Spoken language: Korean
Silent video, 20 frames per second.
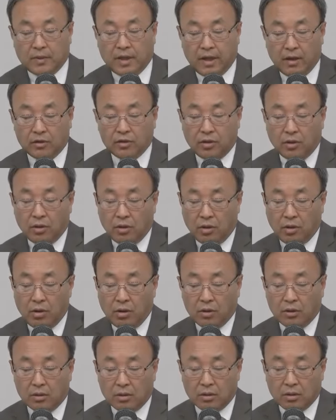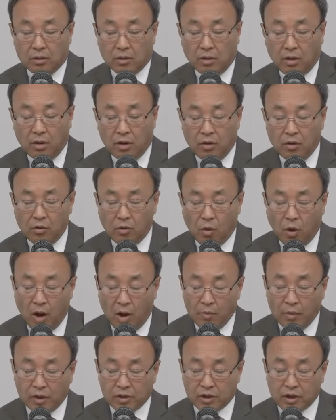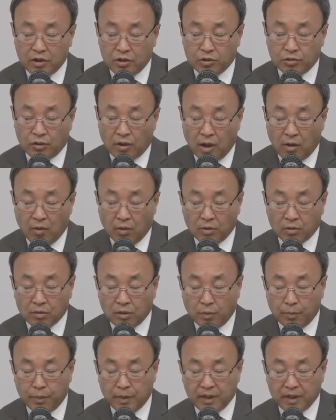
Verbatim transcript: 개혁성경은 너희는 고하며 진술하고 또